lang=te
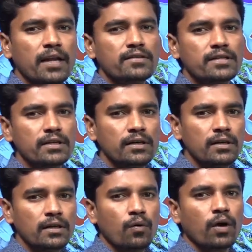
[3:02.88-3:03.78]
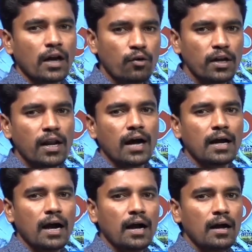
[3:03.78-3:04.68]
మెలేసి ఒక
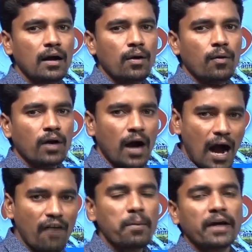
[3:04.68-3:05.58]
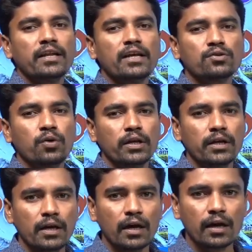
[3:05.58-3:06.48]
రౌడీల్లాగా ఒక ఆహ్వాన్ని వేసుకొని
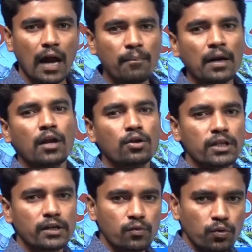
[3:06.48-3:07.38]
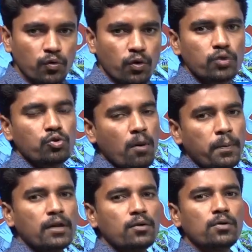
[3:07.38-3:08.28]
గ్రామాలలో తిరుగుకుంటూ కొన్ని
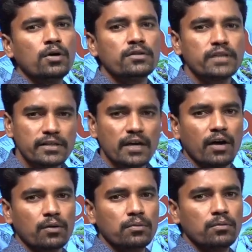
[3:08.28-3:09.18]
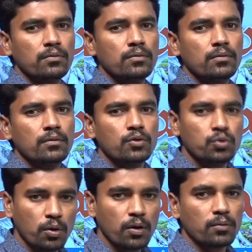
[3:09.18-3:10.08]
దోపిడీలు చేసేవారు
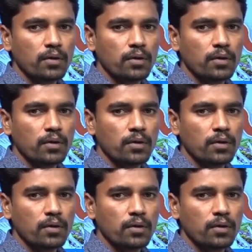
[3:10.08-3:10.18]
దొంగలు